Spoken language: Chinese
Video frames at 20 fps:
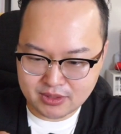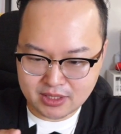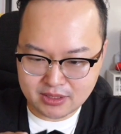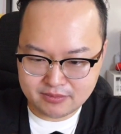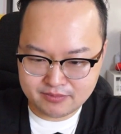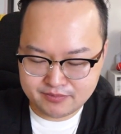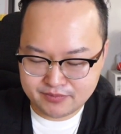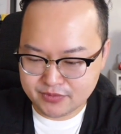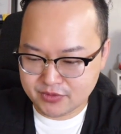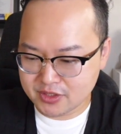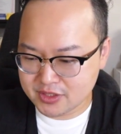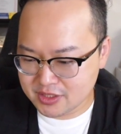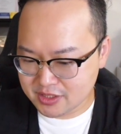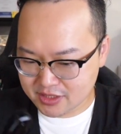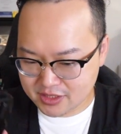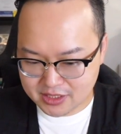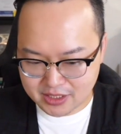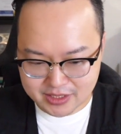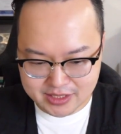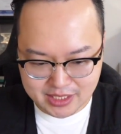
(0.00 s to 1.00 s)
好，对，就
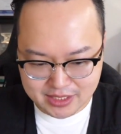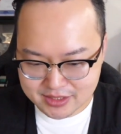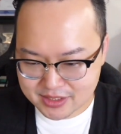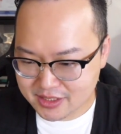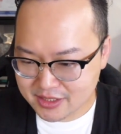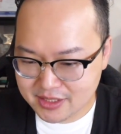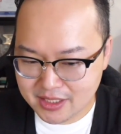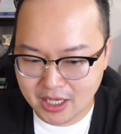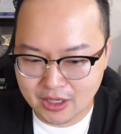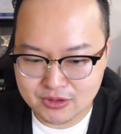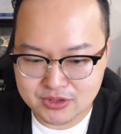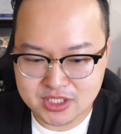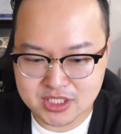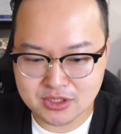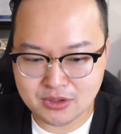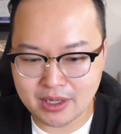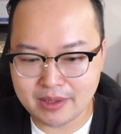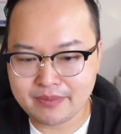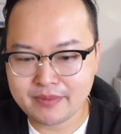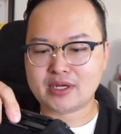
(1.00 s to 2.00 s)
是要养成好习
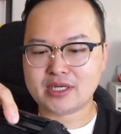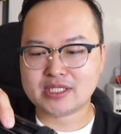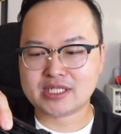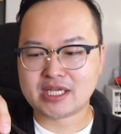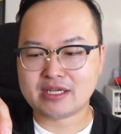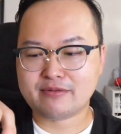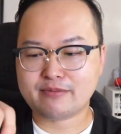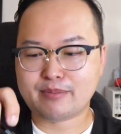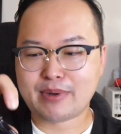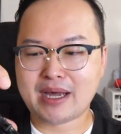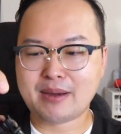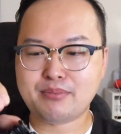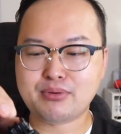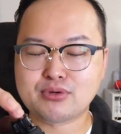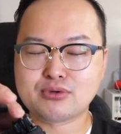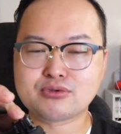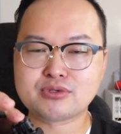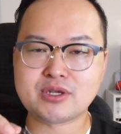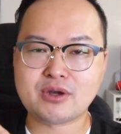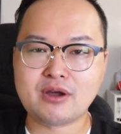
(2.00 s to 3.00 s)
惯，不然这样把它
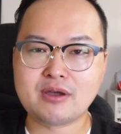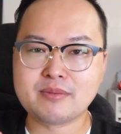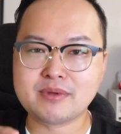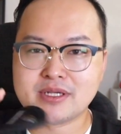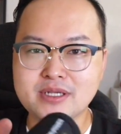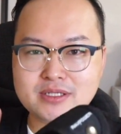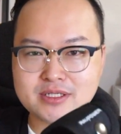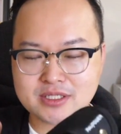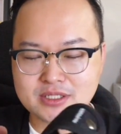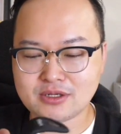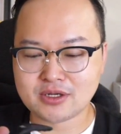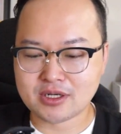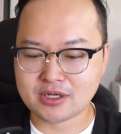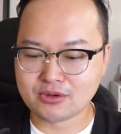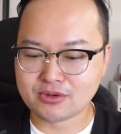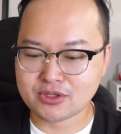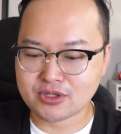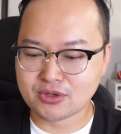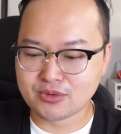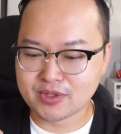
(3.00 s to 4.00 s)
暴露在外面呢是很
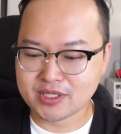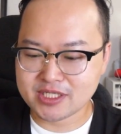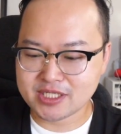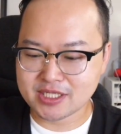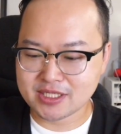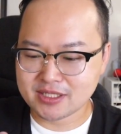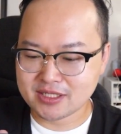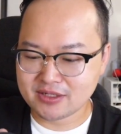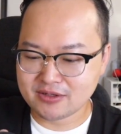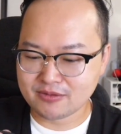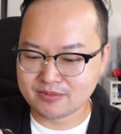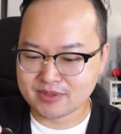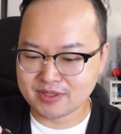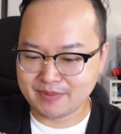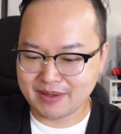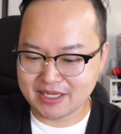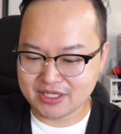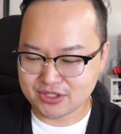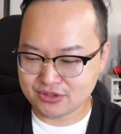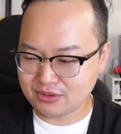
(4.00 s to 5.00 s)
容易有危险的。我们就
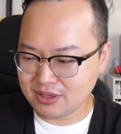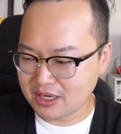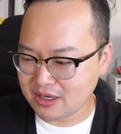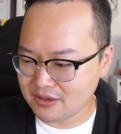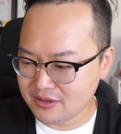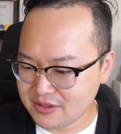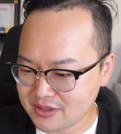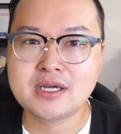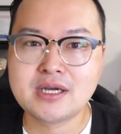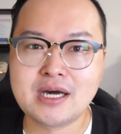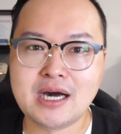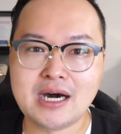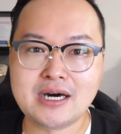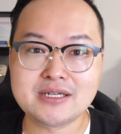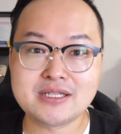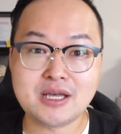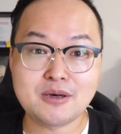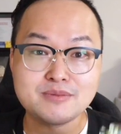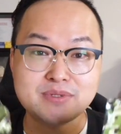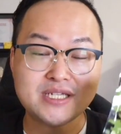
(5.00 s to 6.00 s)
把它收好。
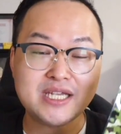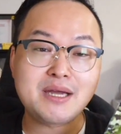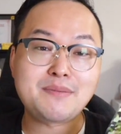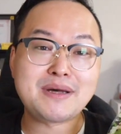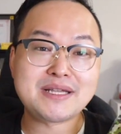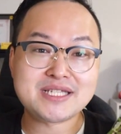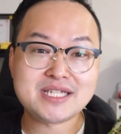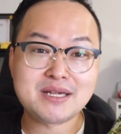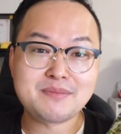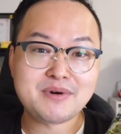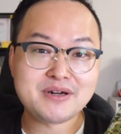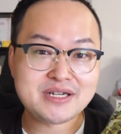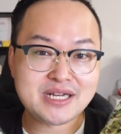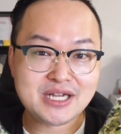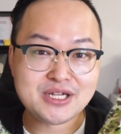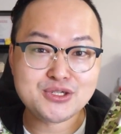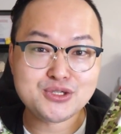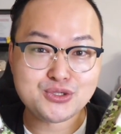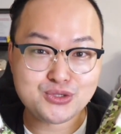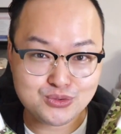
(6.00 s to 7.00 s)
好，那我们接下来把这两包
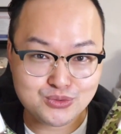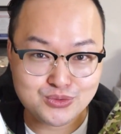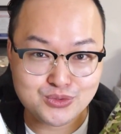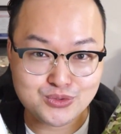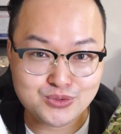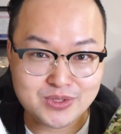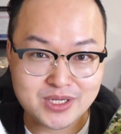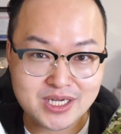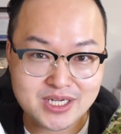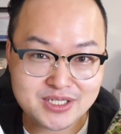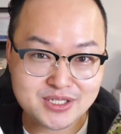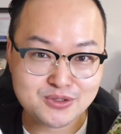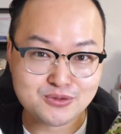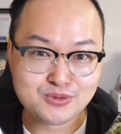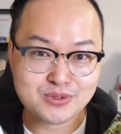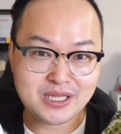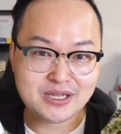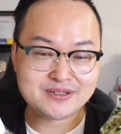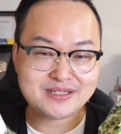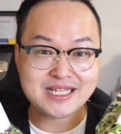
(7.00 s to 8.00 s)
拿去煮，煮个二十
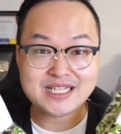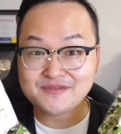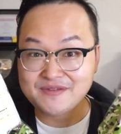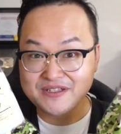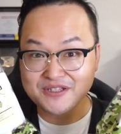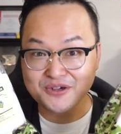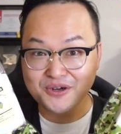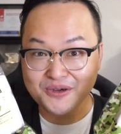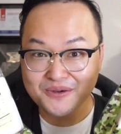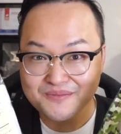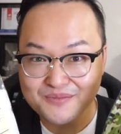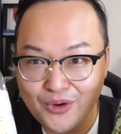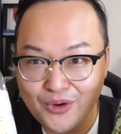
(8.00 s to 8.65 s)
五到三十分钟喽。